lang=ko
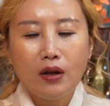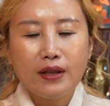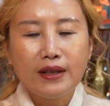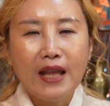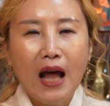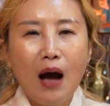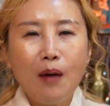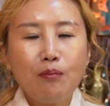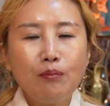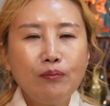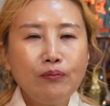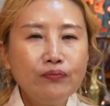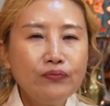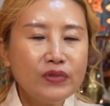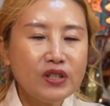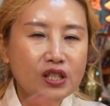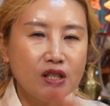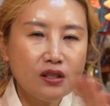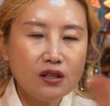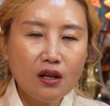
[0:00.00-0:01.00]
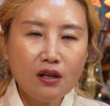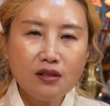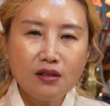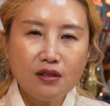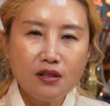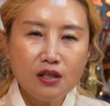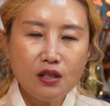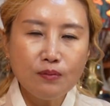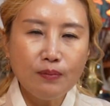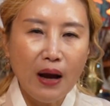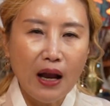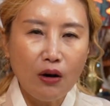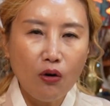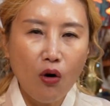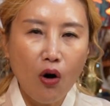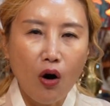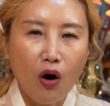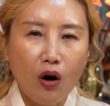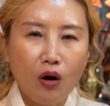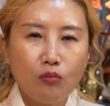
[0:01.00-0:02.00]
남 신경 쓰지
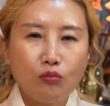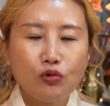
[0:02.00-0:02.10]
말고